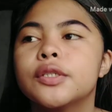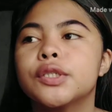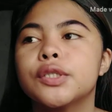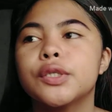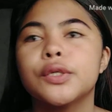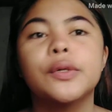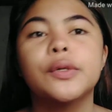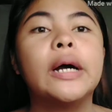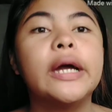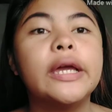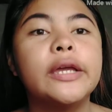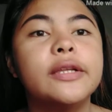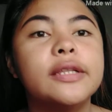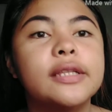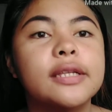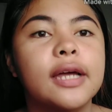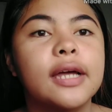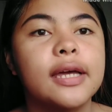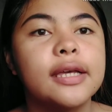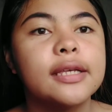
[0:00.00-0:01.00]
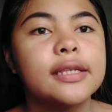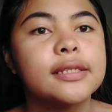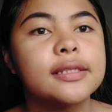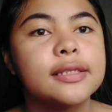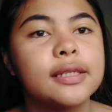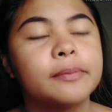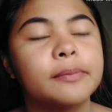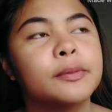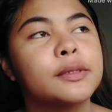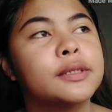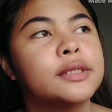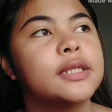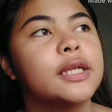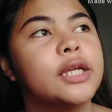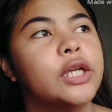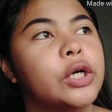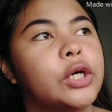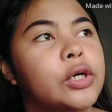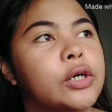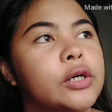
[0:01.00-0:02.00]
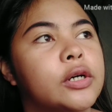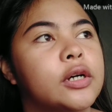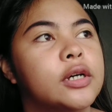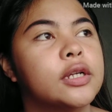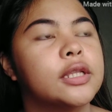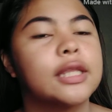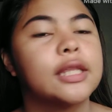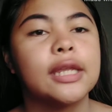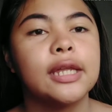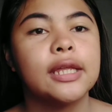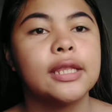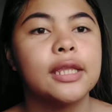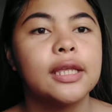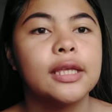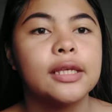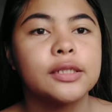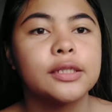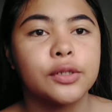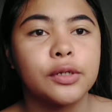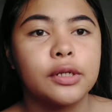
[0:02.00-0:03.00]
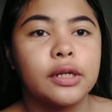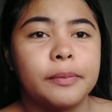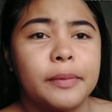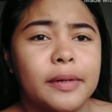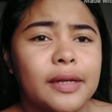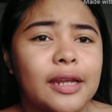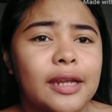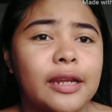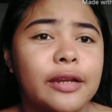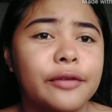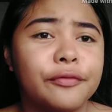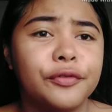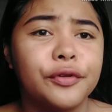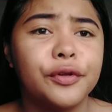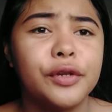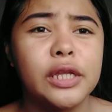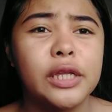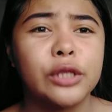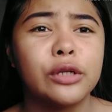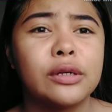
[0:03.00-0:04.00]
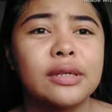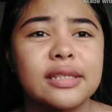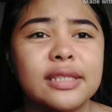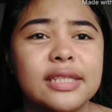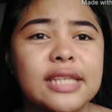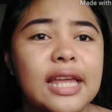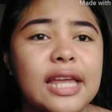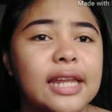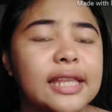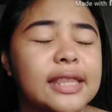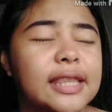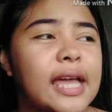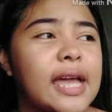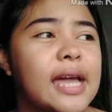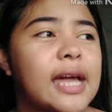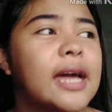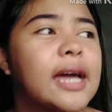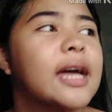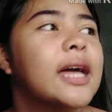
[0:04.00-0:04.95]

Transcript: So, ayun guys, tapos na yung 3 days ko na pagre-review nitong Celetec.